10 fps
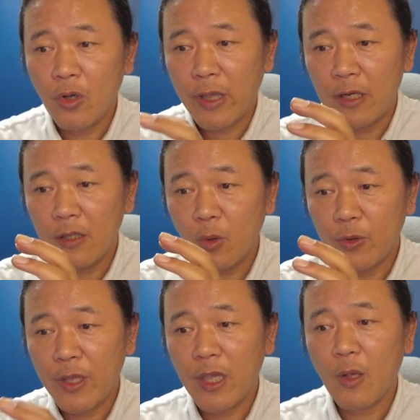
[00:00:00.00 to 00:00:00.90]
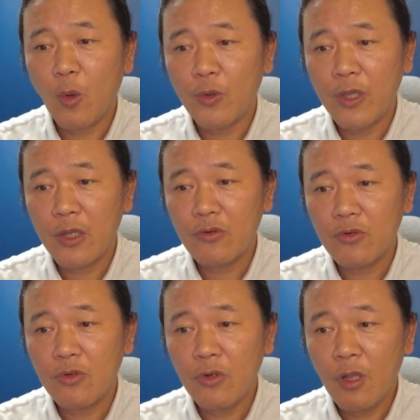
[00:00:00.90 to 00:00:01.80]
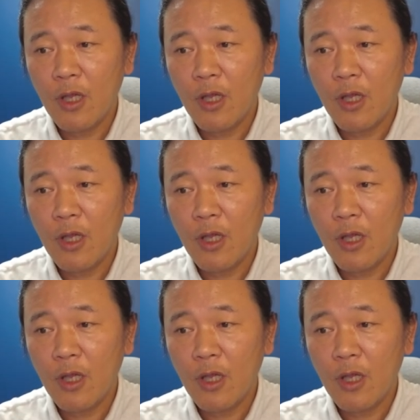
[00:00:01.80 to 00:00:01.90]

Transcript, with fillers: 걔를 고대, 고대로